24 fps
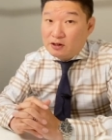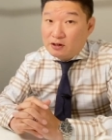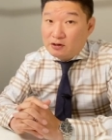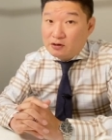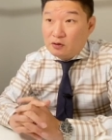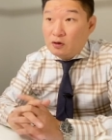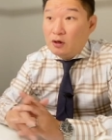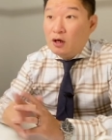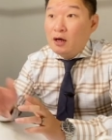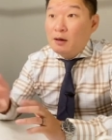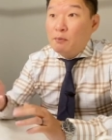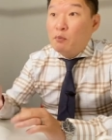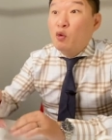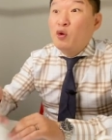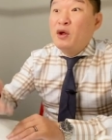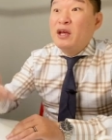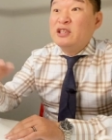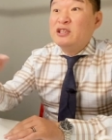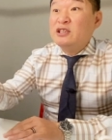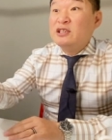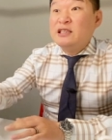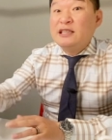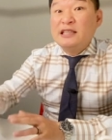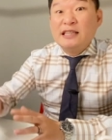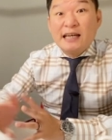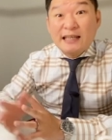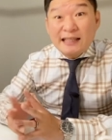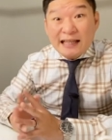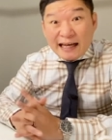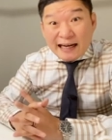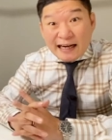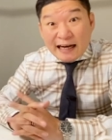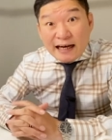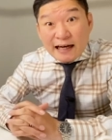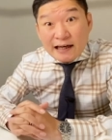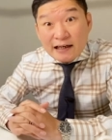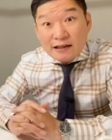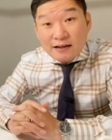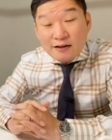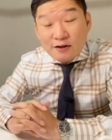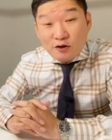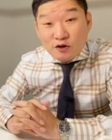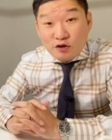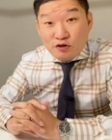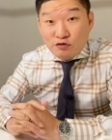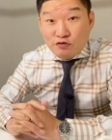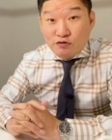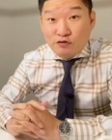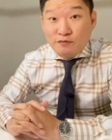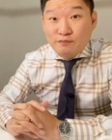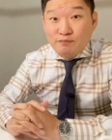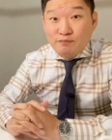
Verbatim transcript: 그래서 모르지는 네가 내라 이런 식으로.